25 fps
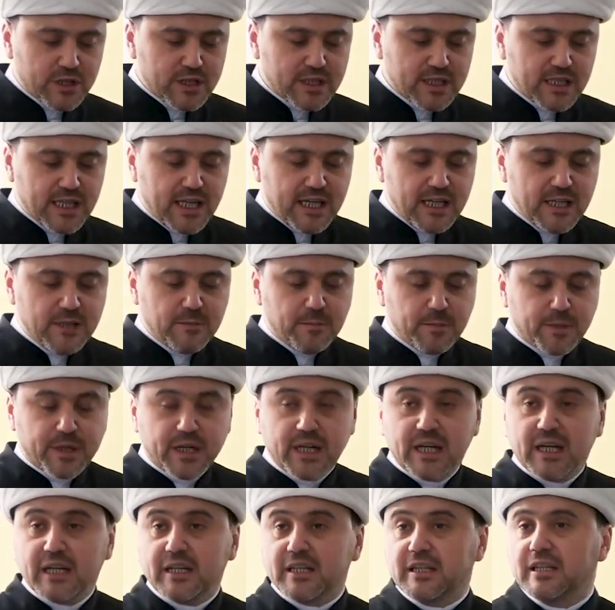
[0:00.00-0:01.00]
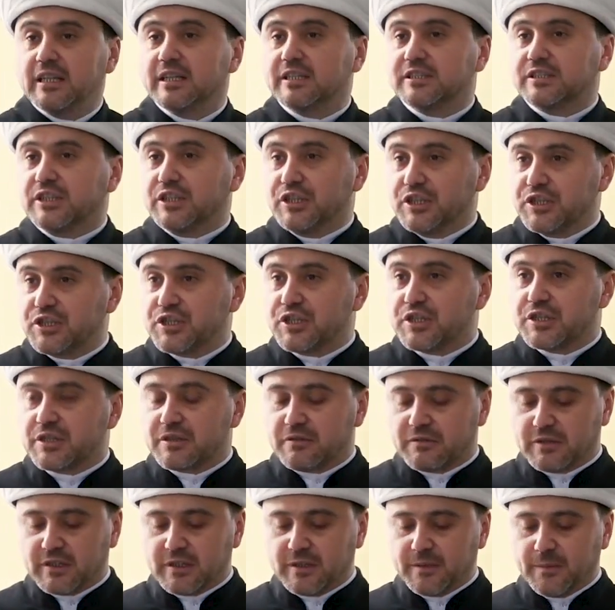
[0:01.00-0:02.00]
знали про
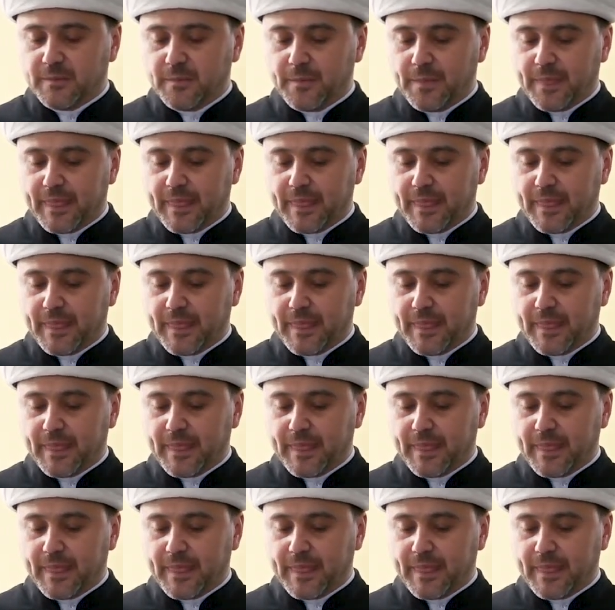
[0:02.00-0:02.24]
электричество,